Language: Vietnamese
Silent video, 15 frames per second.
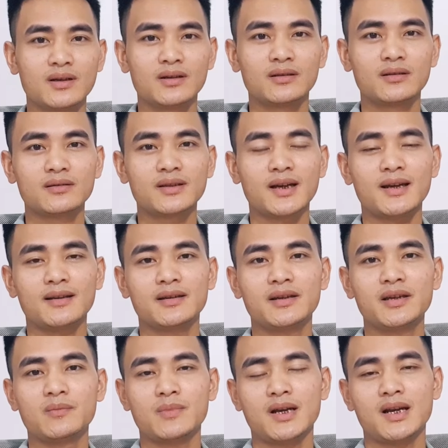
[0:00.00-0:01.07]
Thực ra thì
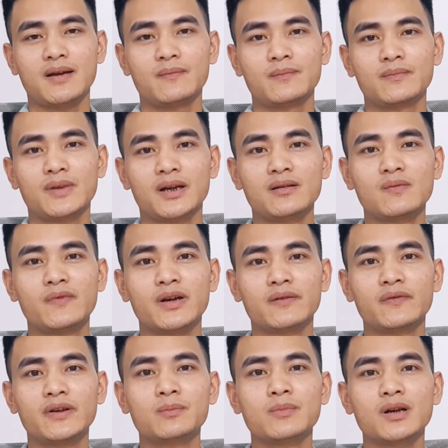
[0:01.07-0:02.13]
khi mà làm cái công việc
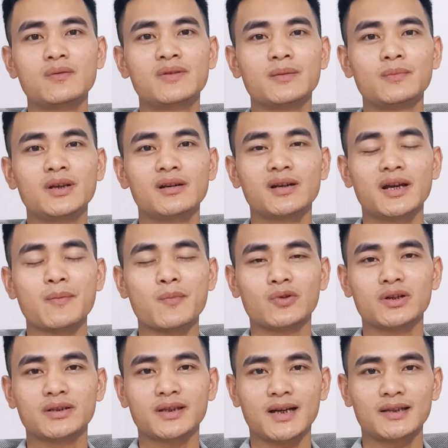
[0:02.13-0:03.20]
viết blog kiếm tiền này một
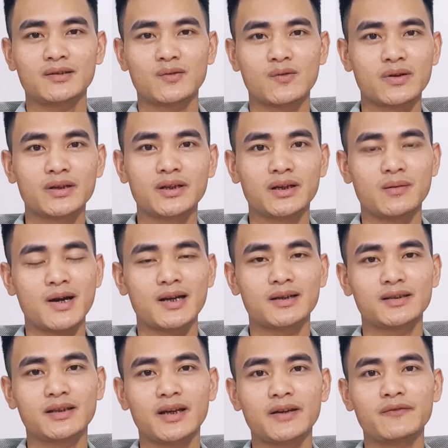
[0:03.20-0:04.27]
thời gian rồi thì các
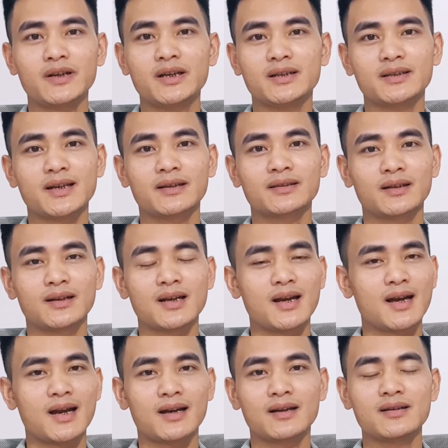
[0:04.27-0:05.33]
bạn sẽ phát hiện ra rằng là
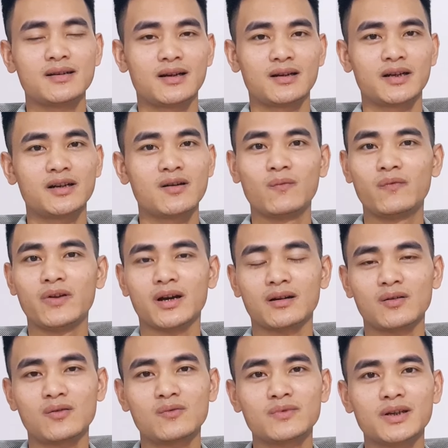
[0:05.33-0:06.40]
à đây là cái công việc
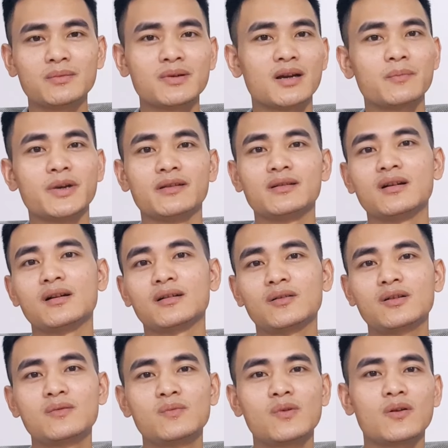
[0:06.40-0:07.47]
nó cũng rất là bình thường,
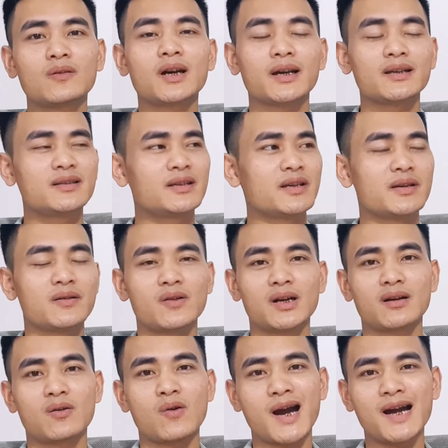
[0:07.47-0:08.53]
nó không có cái gì gọi
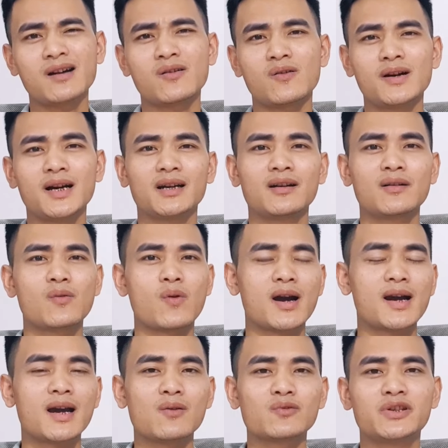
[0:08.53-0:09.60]
là quá khó khăn,
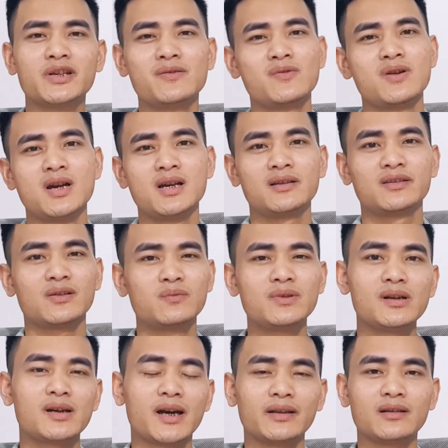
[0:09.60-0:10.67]
quá cao siêu giống
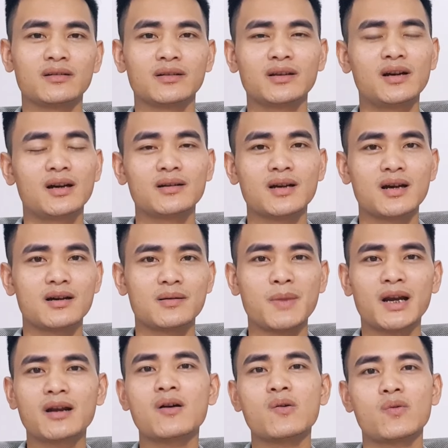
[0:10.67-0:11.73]
như cái tưởng tượng uh,
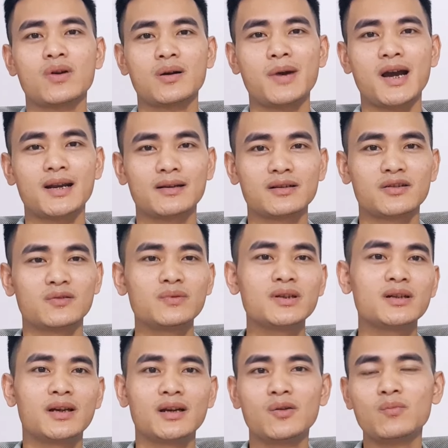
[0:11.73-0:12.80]
ban đầu của các bạn, giống
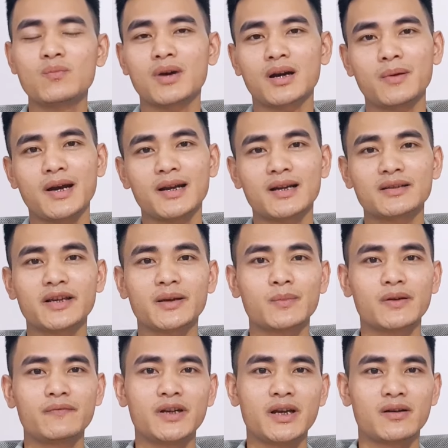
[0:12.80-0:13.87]
như cái lúc mà các bạn đang
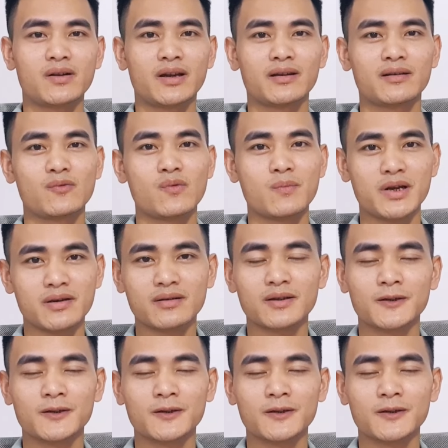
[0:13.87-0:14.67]
xem cái video này của mình.